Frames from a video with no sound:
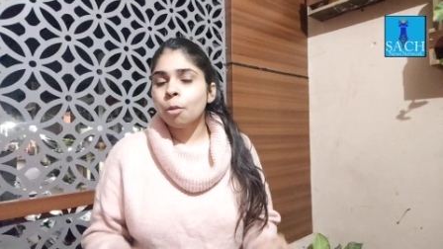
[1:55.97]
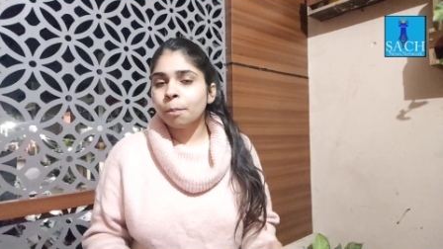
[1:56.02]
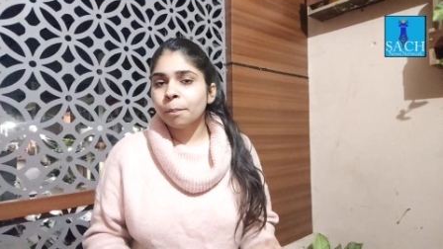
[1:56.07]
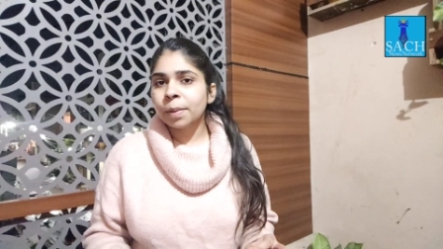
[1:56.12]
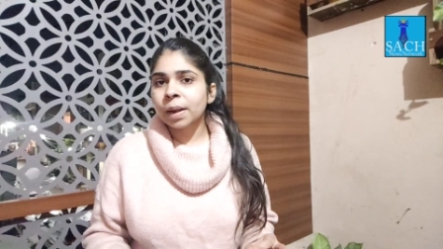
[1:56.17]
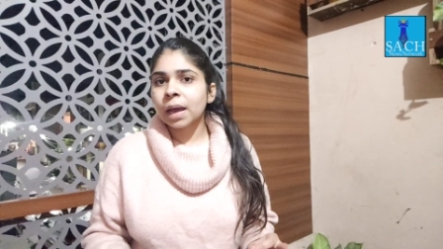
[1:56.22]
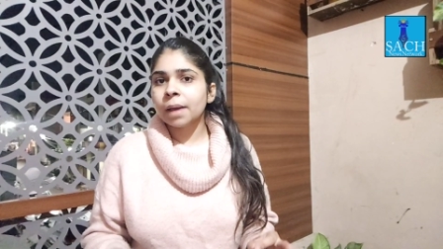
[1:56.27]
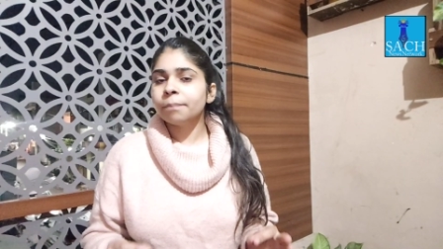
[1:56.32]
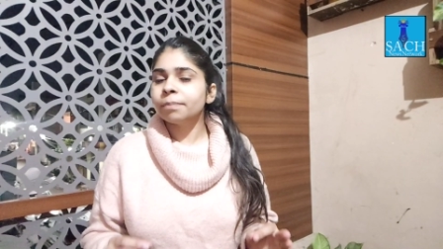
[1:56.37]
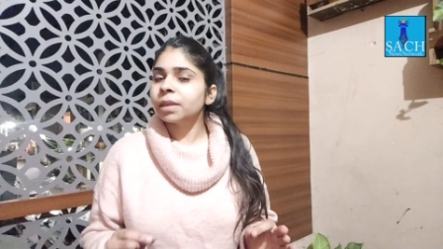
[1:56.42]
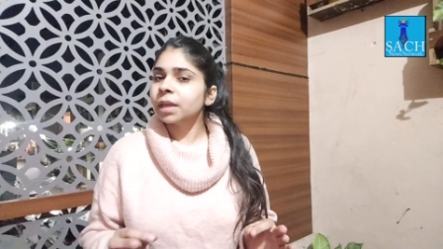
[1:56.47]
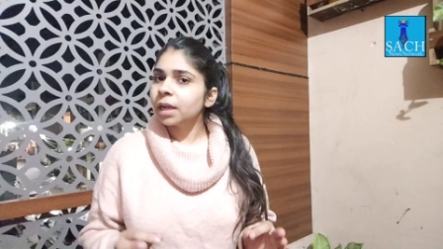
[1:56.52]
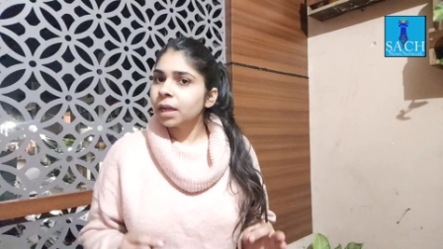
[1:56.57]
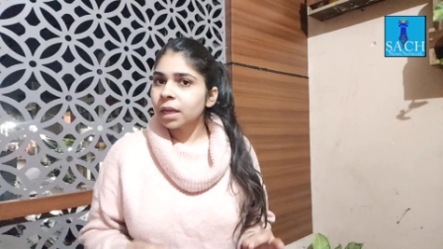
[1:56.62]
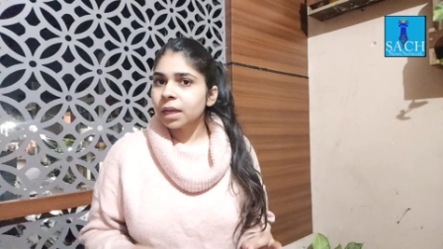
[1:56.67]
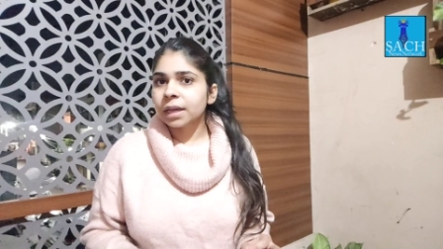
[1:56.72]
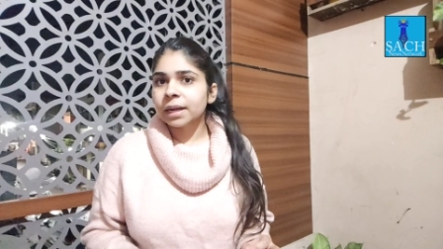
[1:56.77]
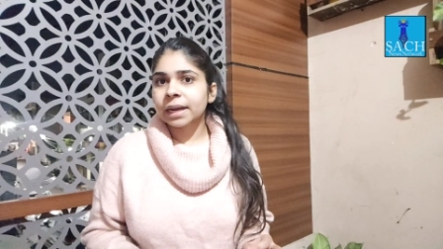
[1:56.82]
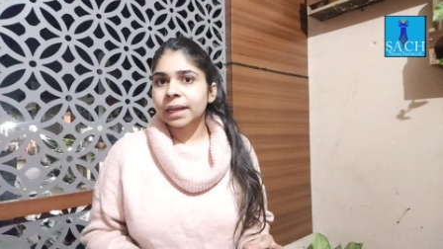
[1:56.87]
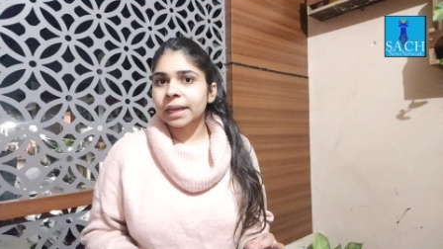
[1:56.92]

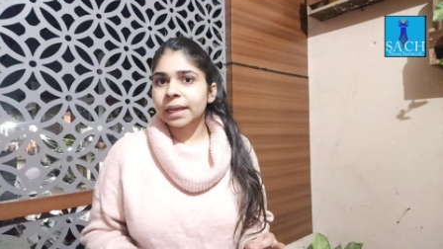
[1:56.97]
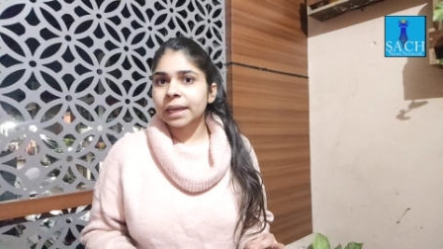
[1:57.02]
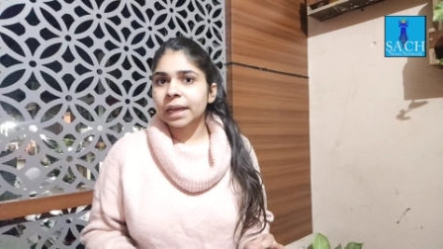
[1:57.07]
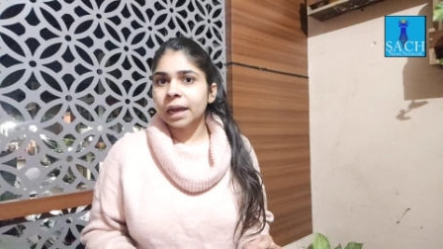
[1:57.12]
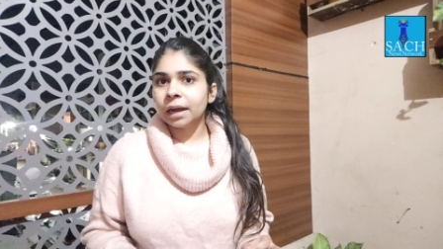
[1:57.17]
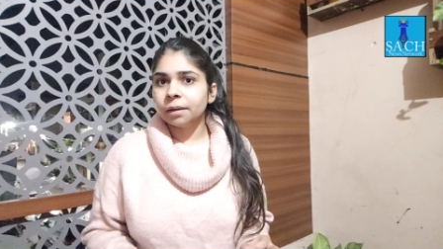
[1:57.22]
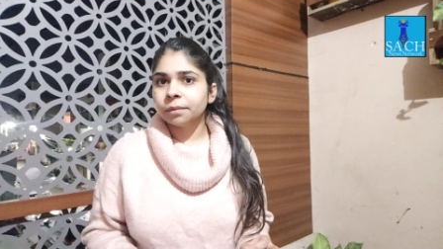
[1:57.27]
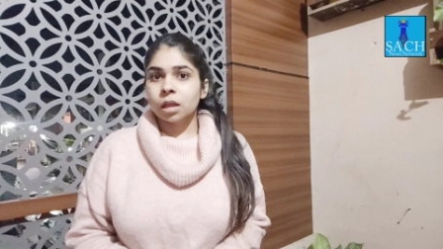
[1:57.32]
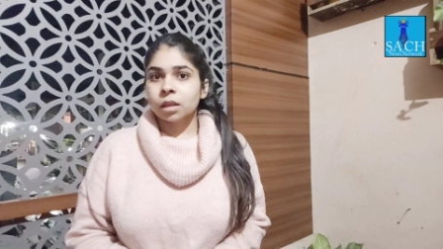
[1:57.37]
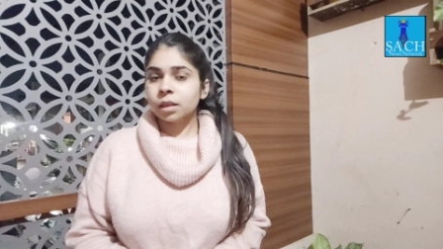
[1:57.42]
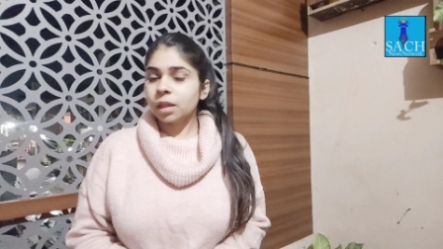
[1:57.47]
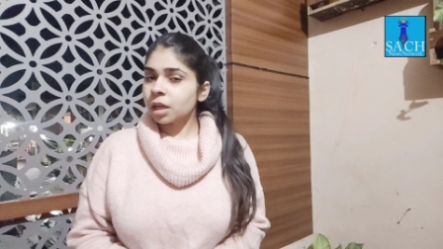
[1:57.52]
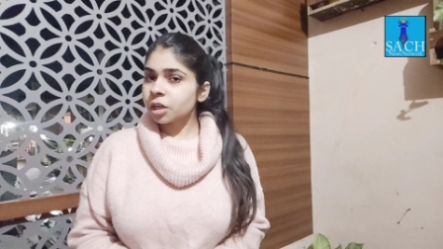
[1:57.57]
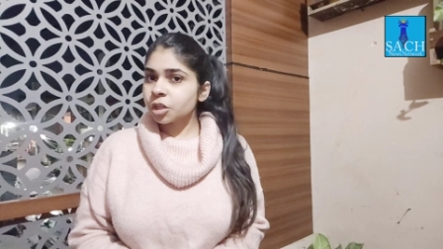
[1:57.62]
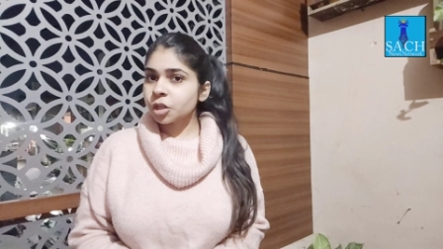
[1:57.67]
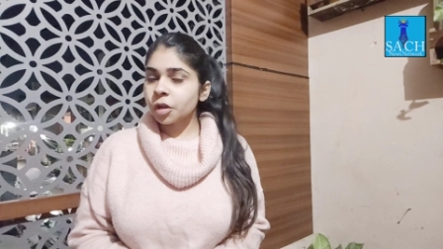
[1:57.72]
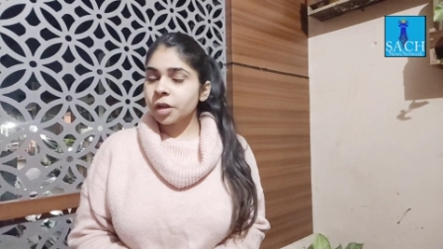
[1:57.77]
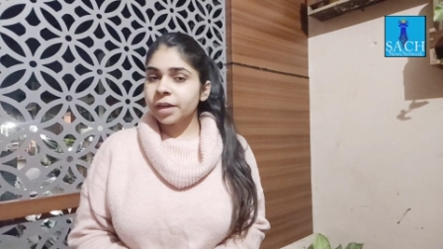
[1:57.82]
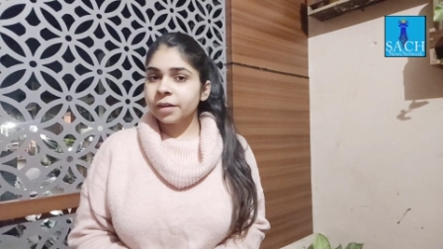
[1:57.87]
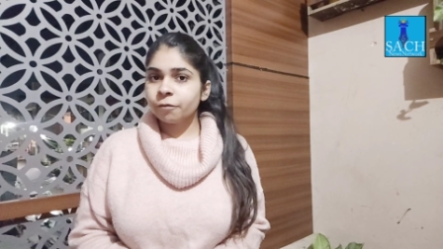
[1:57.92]
उपलब्ध रहेगा
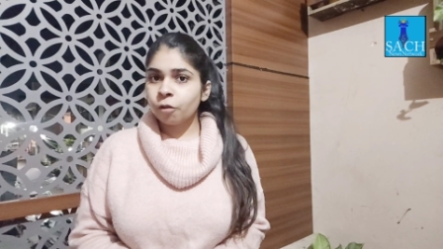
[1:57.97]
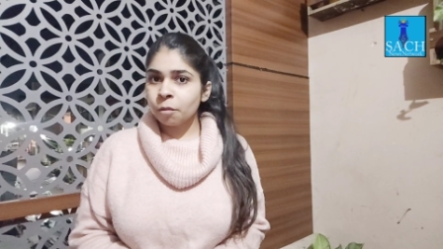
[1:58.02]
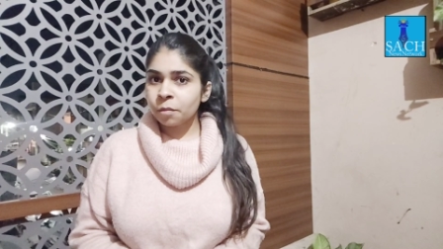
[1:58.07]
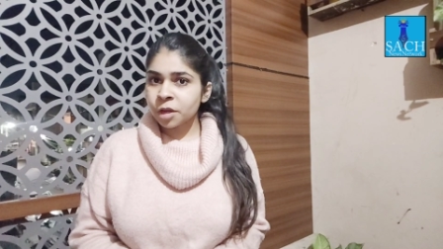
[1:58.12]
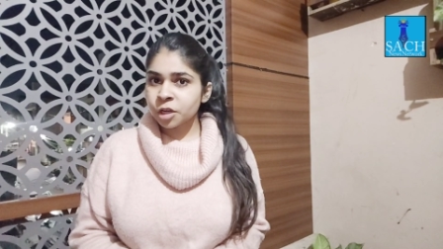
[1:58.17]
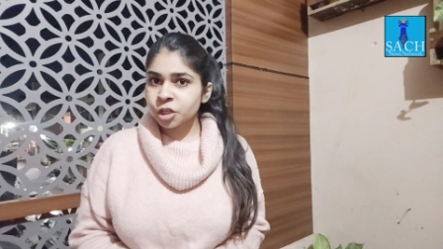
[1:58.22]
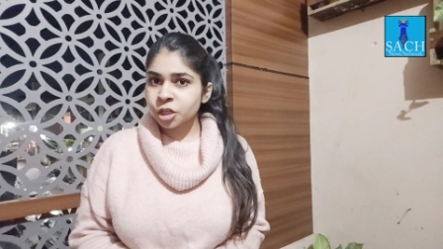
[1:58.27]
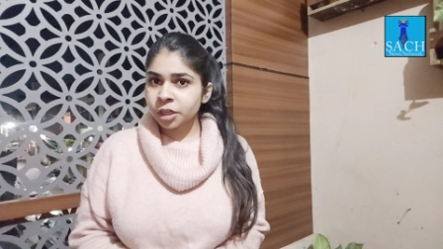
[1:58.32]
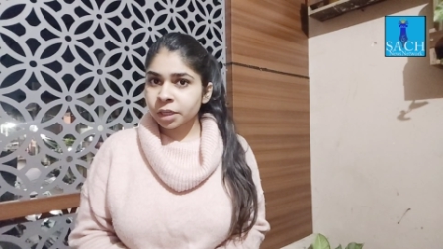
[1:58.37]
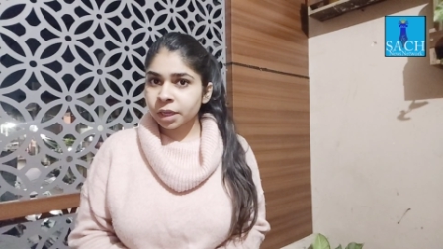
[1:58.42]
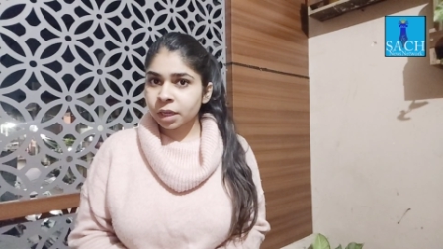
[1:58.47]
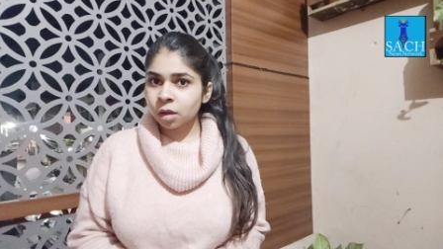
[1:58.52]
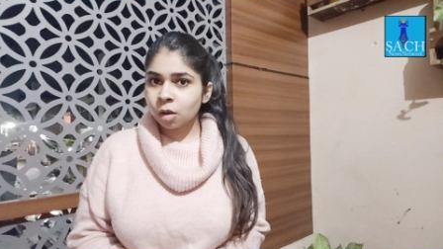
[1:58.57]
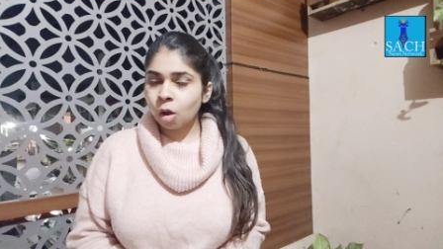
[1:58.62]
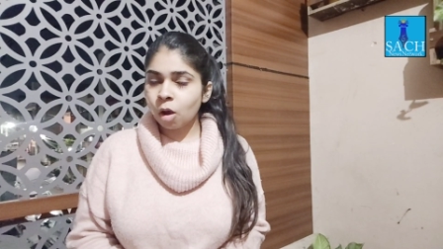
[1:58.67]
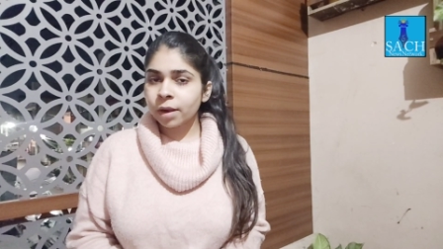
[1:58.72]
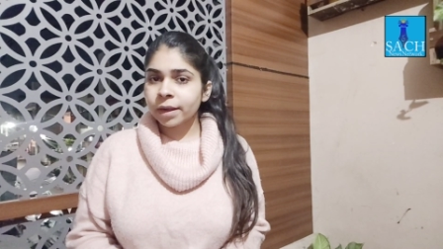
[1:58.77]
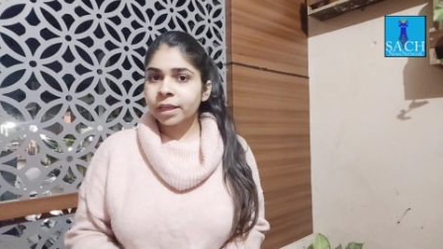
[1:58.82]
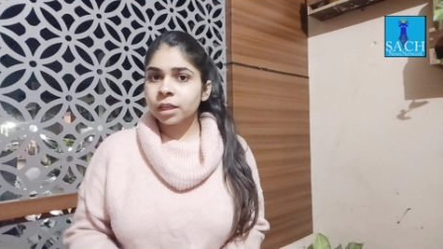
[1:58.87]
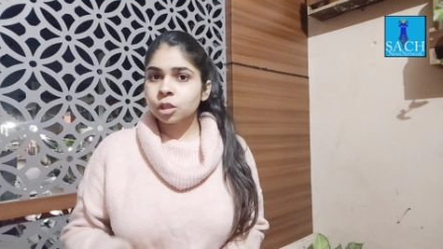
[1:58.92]
दर्शकों इन्फॉर्मेशन के
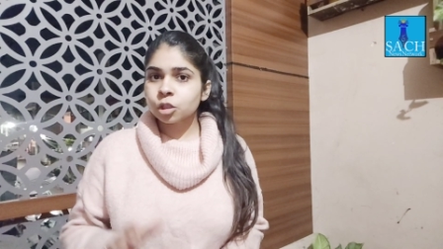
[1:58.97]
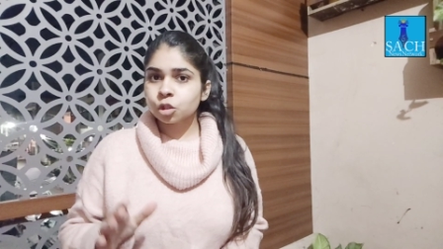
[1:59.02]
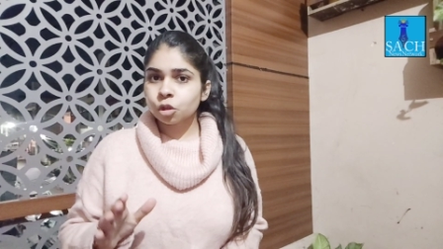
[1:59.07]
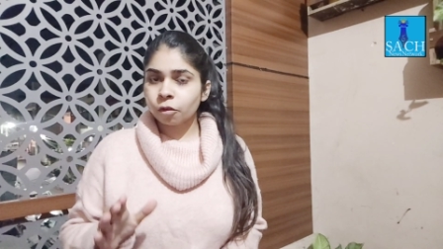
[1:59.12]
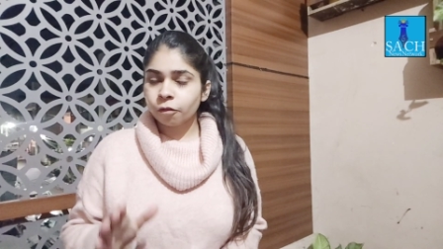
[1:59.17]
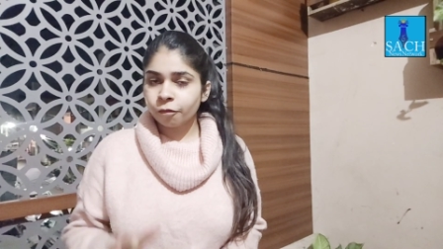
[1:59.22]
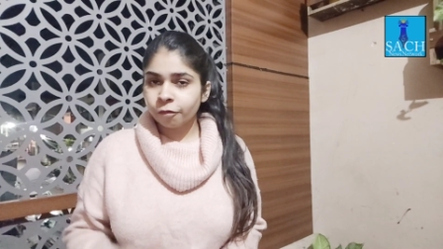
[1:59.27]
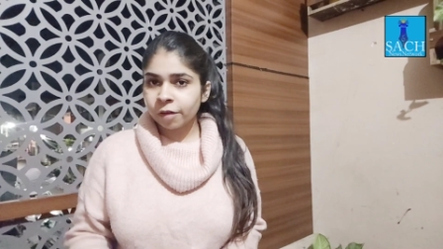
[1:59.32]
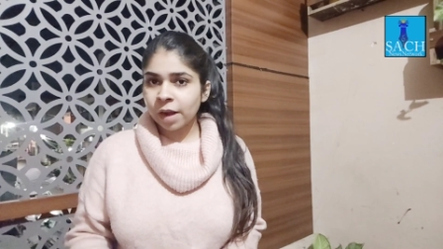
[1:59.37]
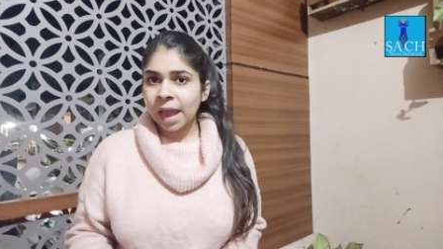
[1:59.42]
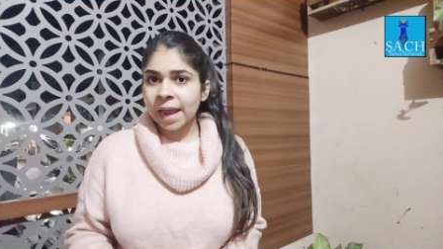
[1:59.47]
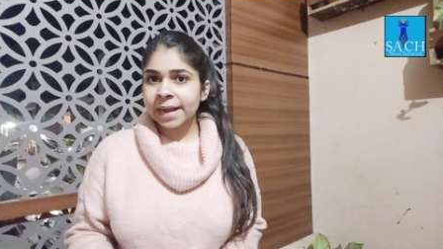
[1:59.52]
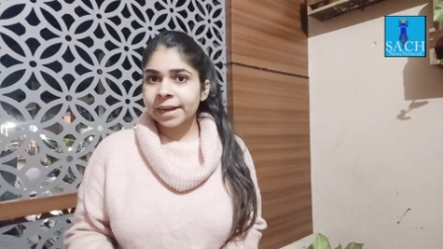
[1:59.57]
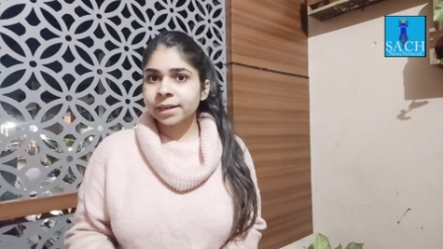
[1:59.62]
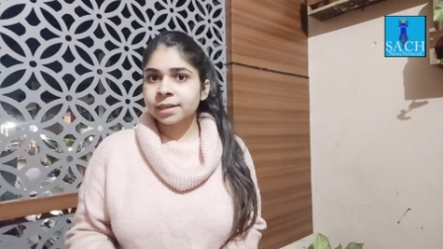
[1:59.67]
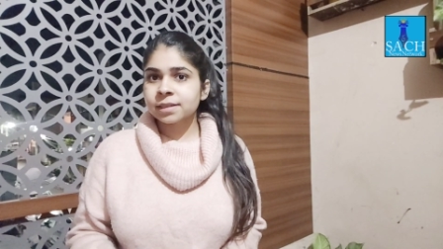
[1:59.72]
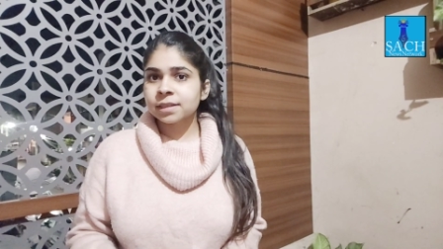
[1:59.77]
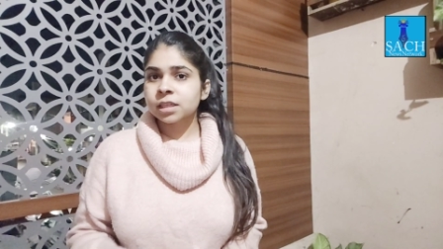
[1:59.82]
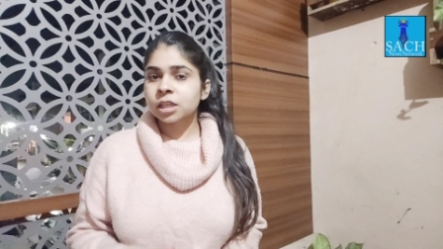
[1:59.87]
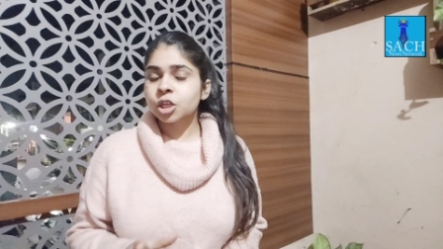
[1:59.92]
अकॉर्डिंग जो
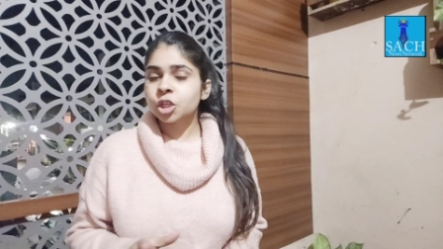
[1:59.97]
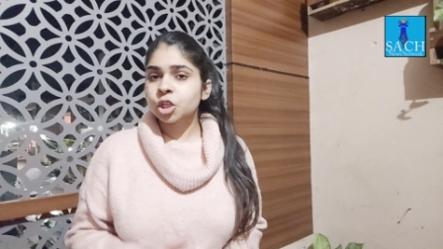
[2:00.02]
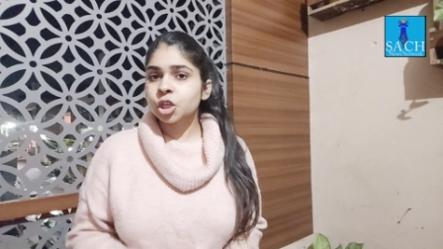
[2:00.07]
फ्लाइट्स